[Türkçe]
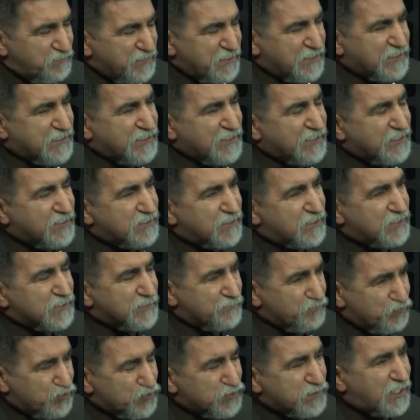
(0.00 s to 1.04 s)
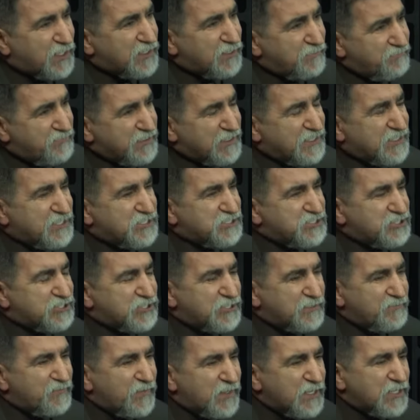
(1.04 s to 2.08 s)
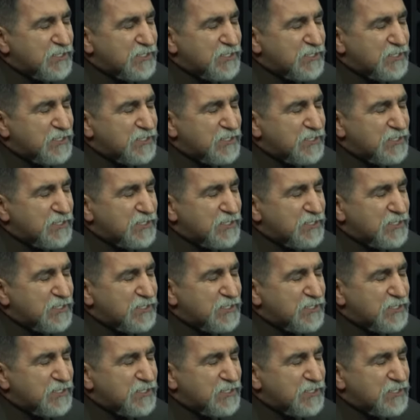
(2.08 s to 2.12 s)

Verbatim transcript: bilgileri alıp bunlarla birleştirip